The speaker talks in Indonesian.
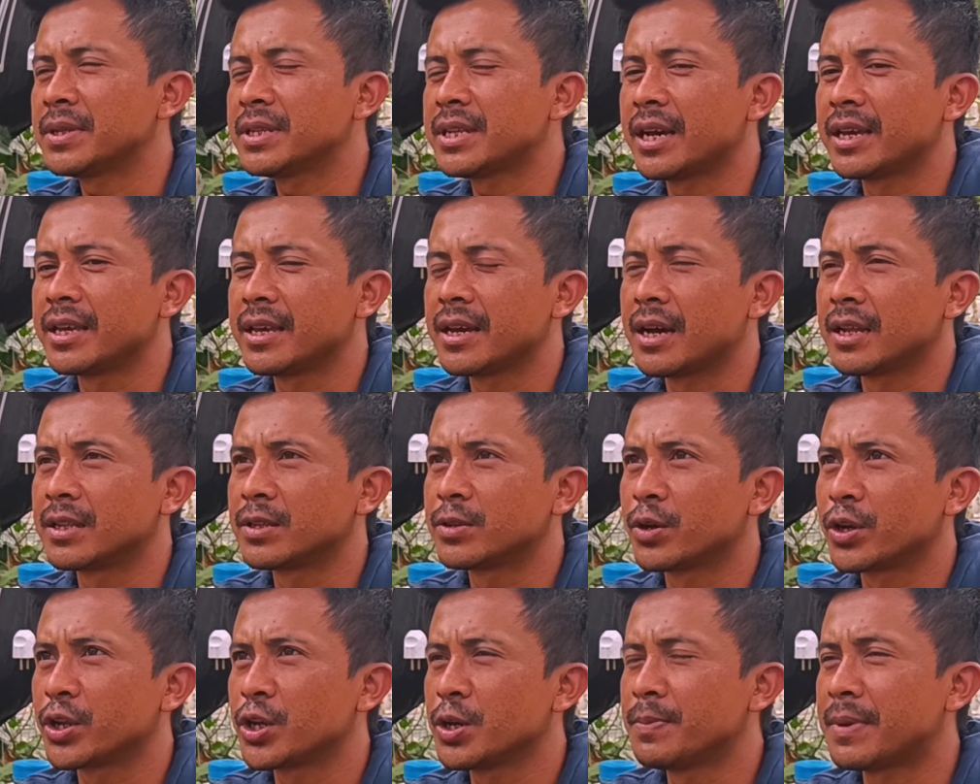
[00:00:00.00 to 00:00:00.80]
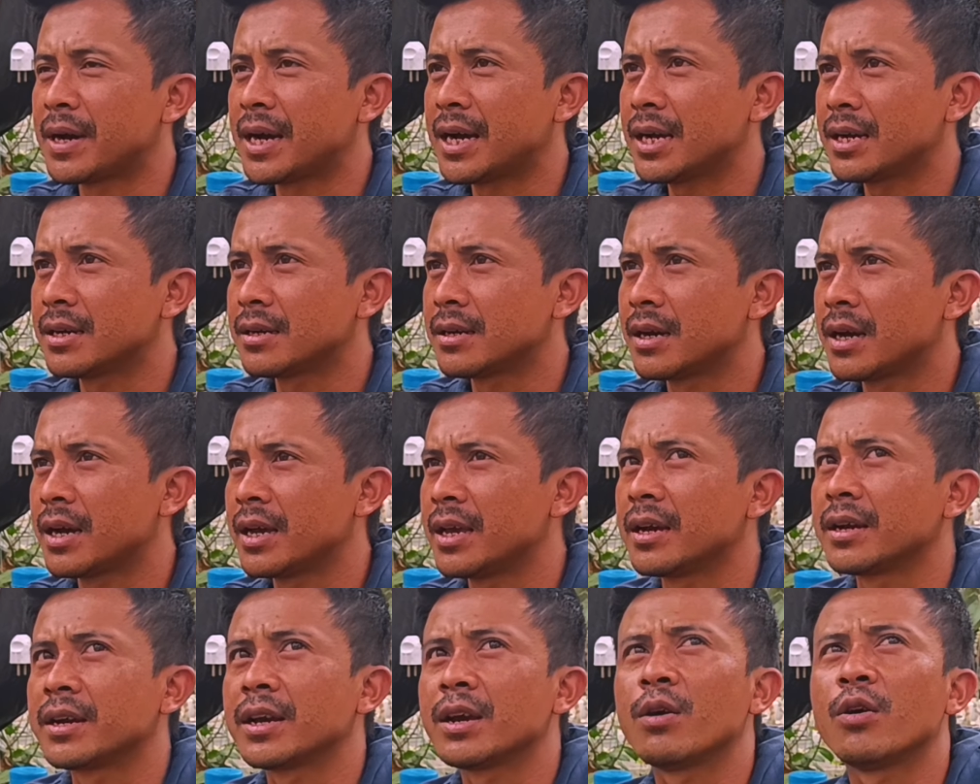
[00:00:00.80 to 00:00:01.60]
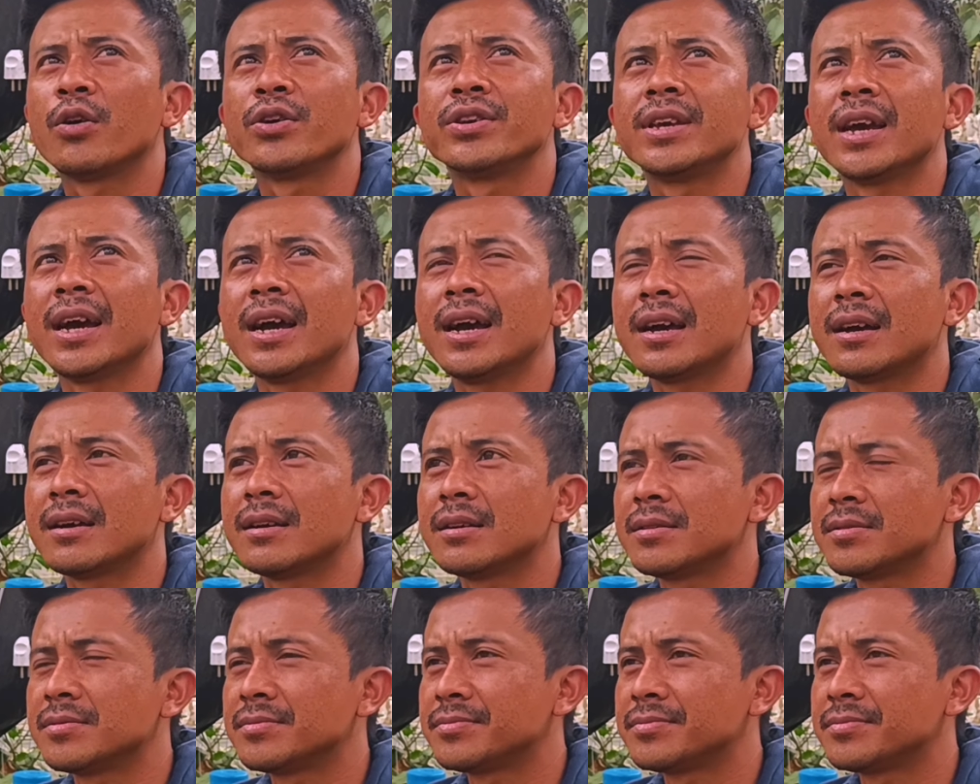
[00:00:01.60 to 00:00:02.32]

mah teh aya antorium ah aya ge hoya